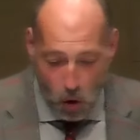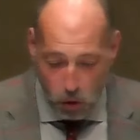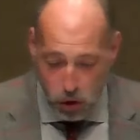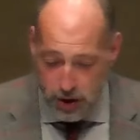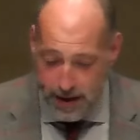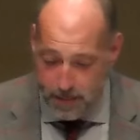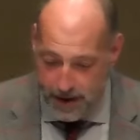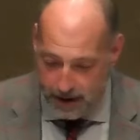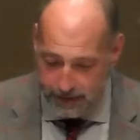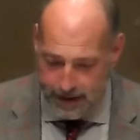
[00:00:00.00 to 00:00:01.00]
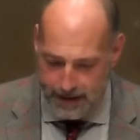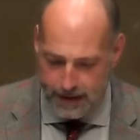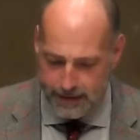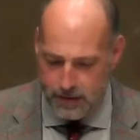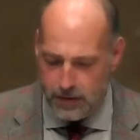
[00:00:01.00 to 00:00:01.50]
On le connaît bien, c'est un
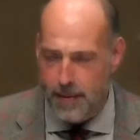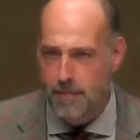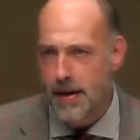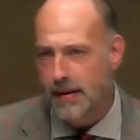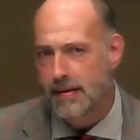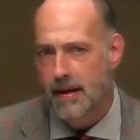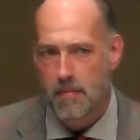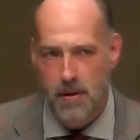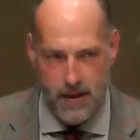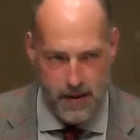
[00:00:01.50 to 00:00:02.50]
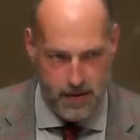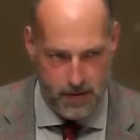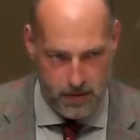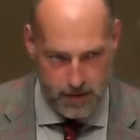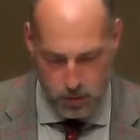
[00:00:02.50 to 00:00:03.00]
artisan qui est bien établi
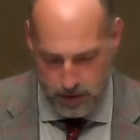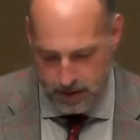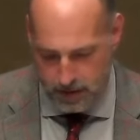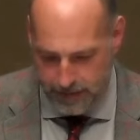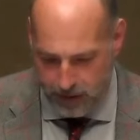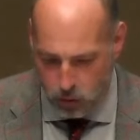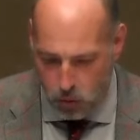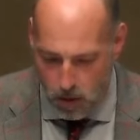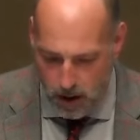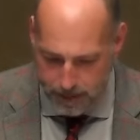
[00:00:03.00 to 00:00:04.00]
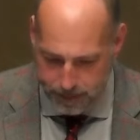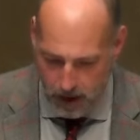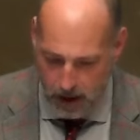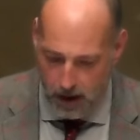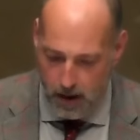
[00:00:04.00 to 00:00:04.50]
en 1823.
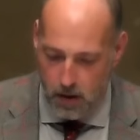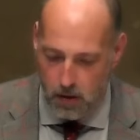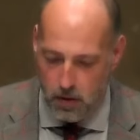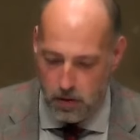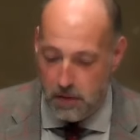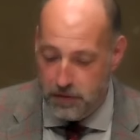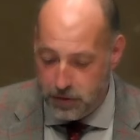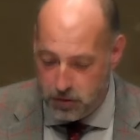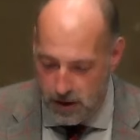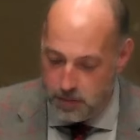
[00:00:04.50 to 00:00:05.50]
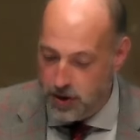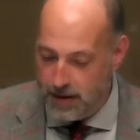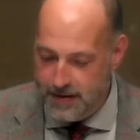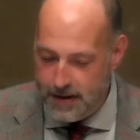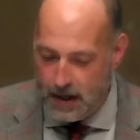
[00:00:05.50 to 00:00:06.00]
Euh, il est fils de
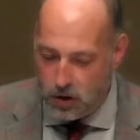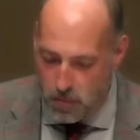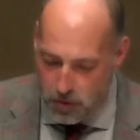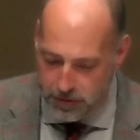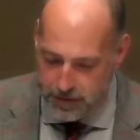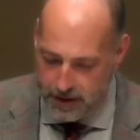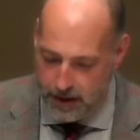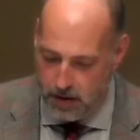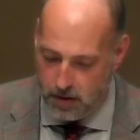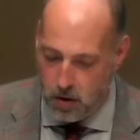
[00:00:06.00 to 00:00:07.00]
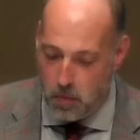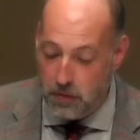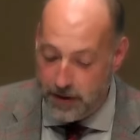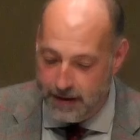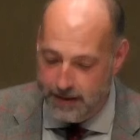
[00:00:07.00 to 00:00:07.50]
limonadier. Il a commencé euh, comme
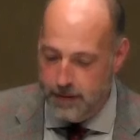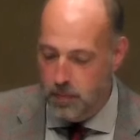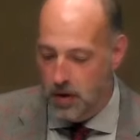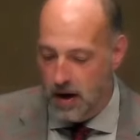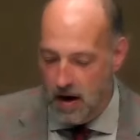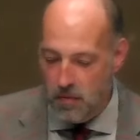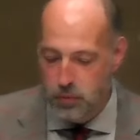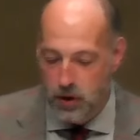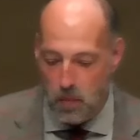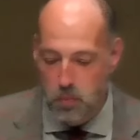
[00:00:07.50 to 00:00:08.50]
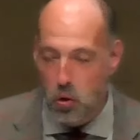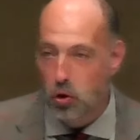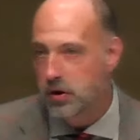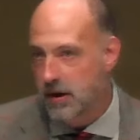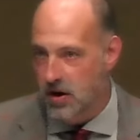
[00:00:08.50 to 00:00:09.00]
ouvrier typographe, puis comme
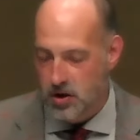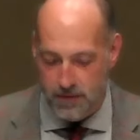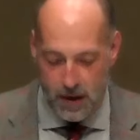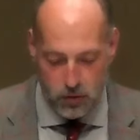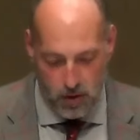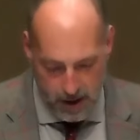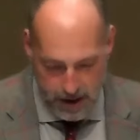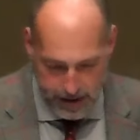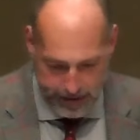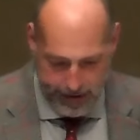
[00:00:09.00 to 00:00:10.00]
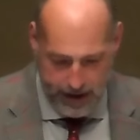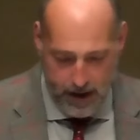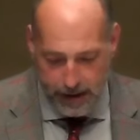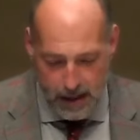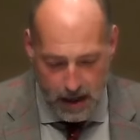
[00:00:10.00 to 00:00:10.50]
prote, c'est-à-dire chef d'atelier.
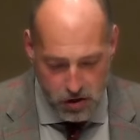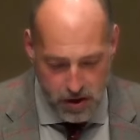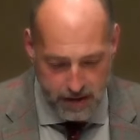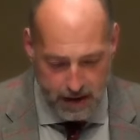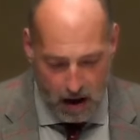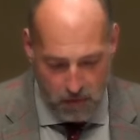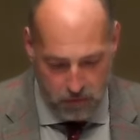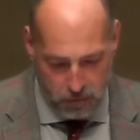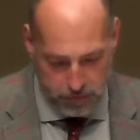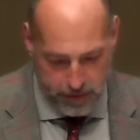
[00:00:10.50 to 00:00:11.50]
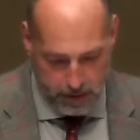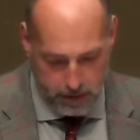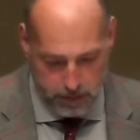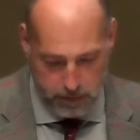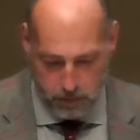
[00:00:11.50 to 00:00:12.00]
Il rachète un fonds
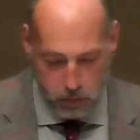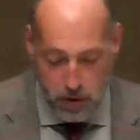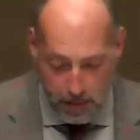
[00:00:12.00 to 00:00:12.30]
d'une